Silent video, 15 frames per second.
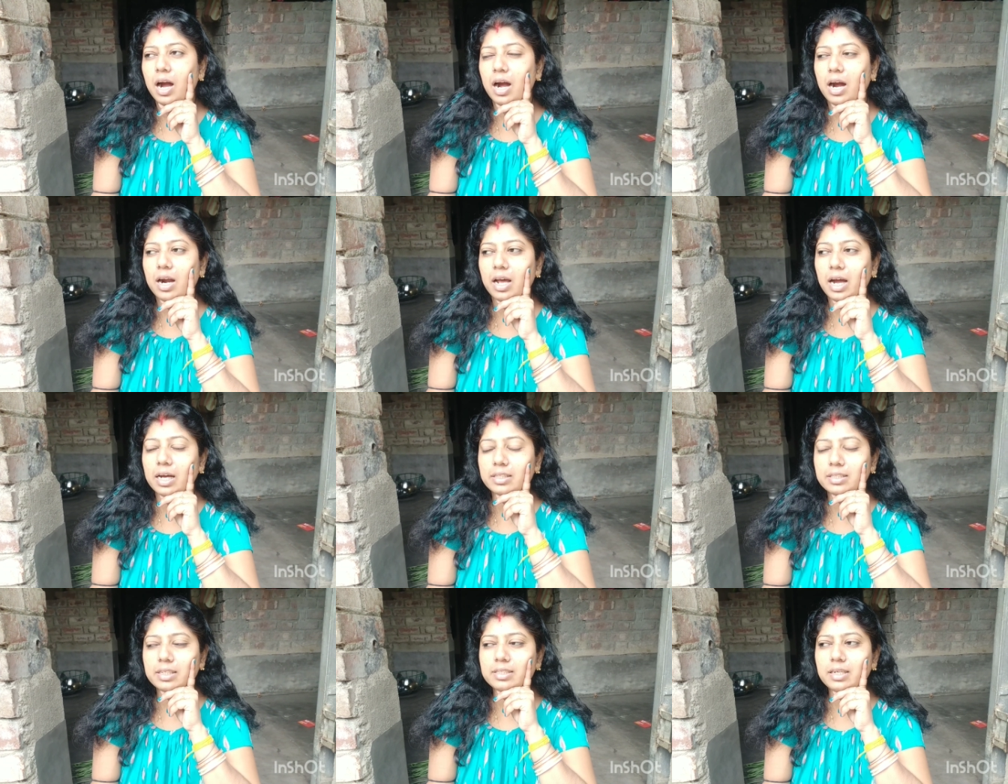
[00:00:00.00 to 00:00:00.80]
আর
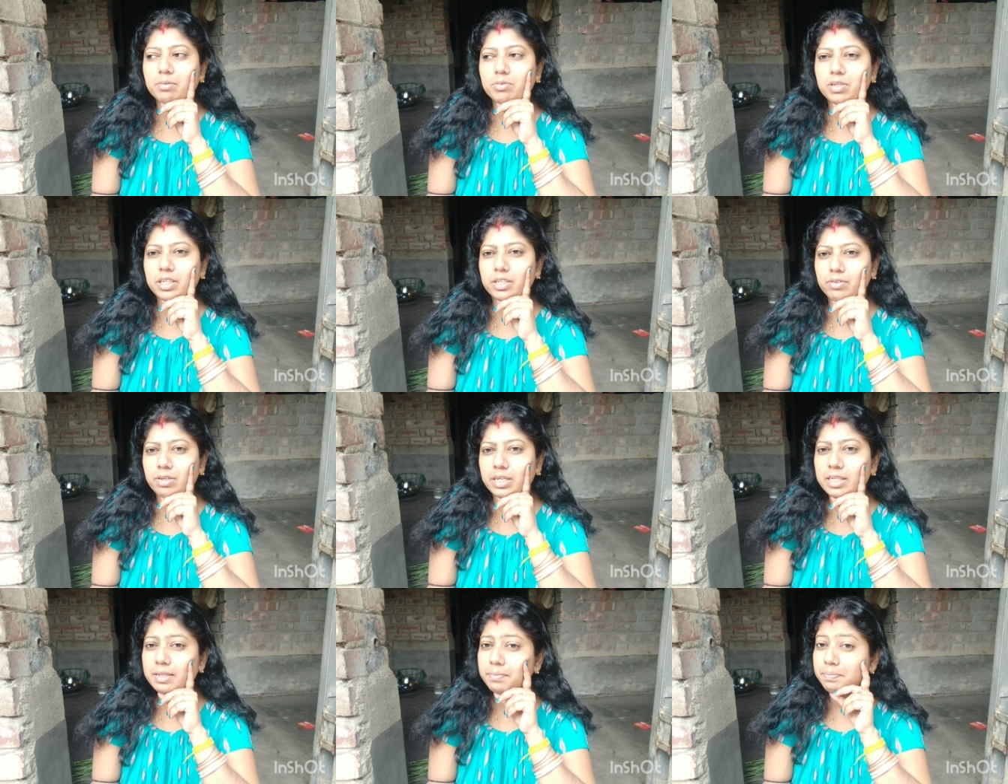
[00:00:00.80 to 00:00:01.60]
আজকে যাব
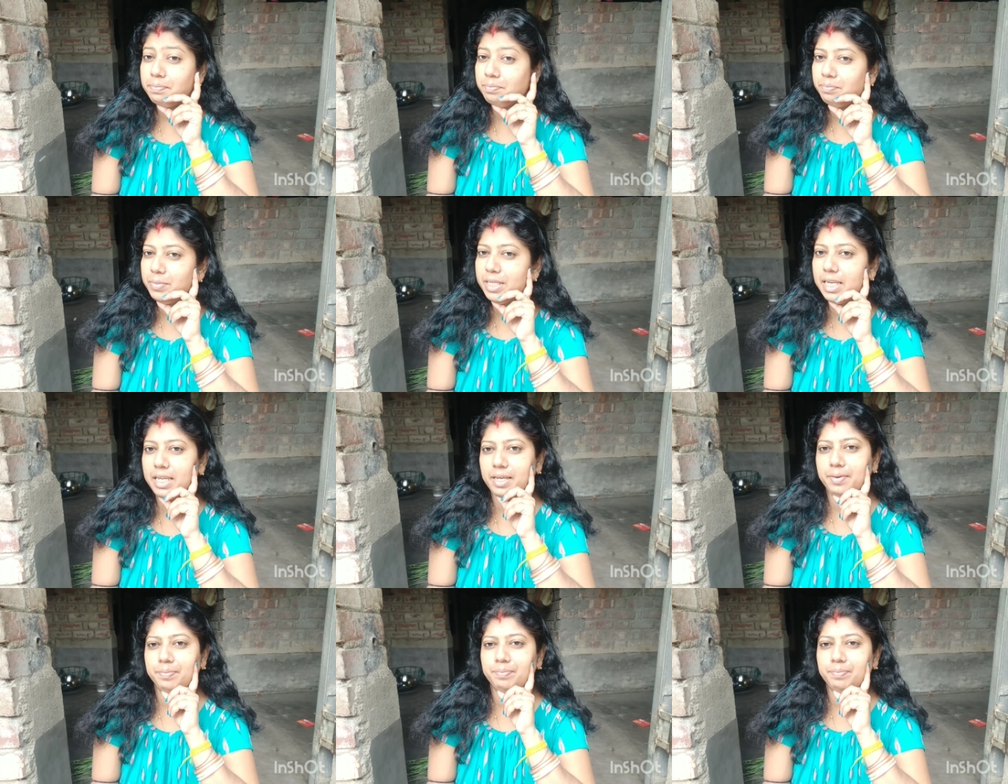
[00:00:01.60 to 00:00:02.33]
একটুখানি বিলে